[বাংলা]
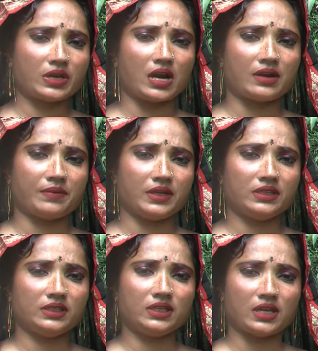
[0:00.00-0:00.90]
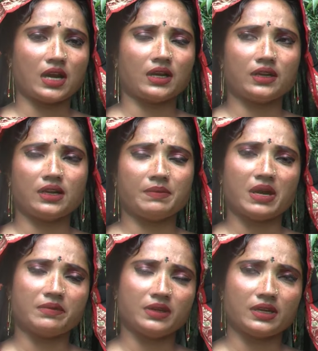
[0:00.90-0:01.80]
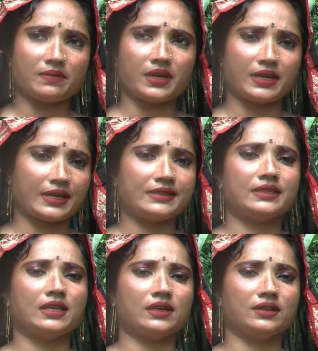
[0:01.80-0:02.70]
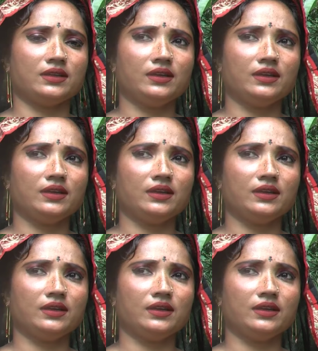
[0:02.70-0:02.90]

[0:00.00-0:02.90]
টাকা পাই সেই টাকাটা ভাবি আর ভাইয়ের কাজে লাগে